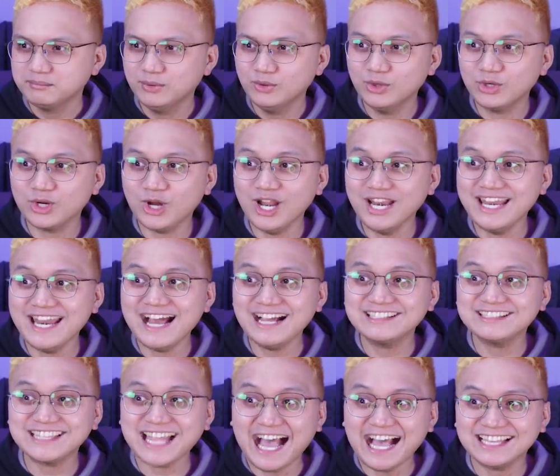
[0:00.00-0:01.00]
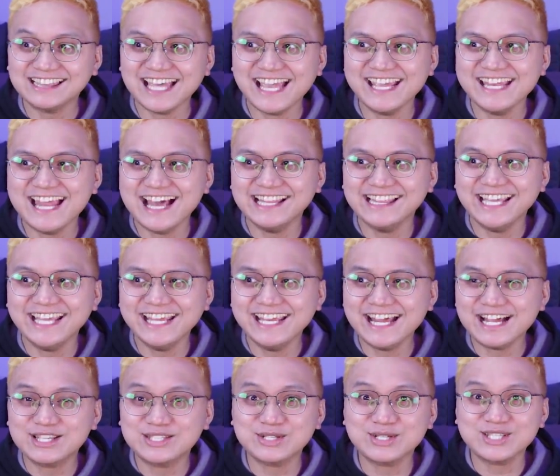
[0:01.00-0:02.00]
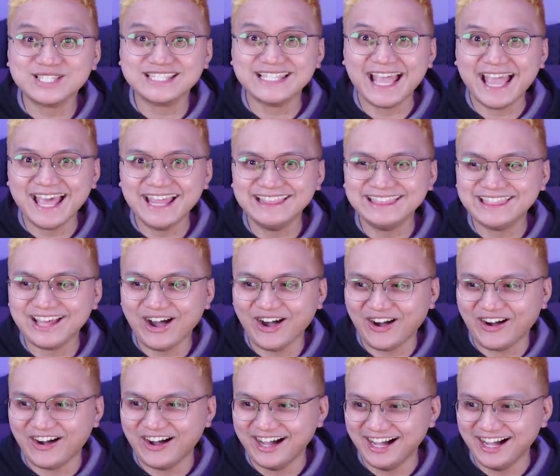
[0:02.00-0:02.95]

Burol lang tatay na di nagsustento.